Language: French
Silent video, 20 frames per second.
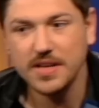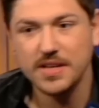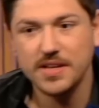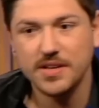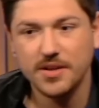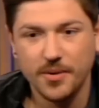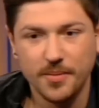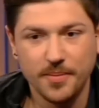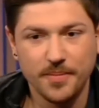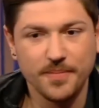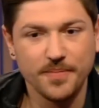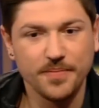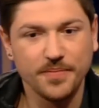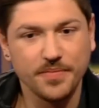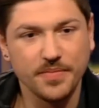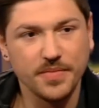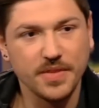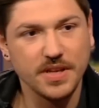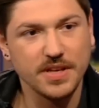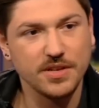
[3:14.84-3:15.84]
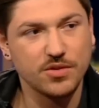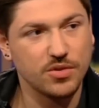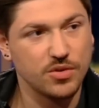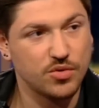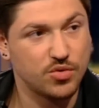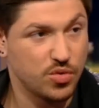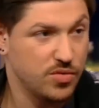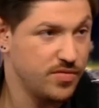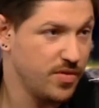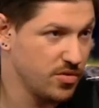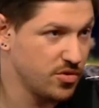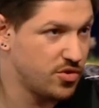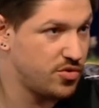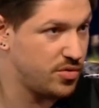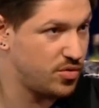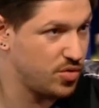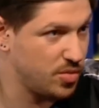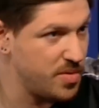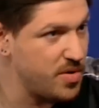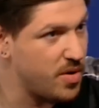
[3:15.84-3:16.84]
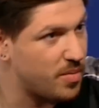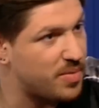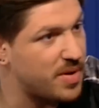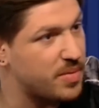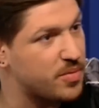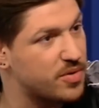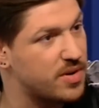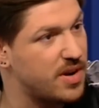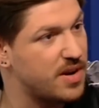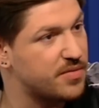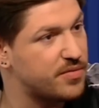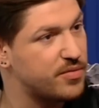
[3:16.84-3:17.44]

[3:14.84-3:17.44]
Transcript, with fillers: et, euh, souvent je suis tombé en plein milieu de la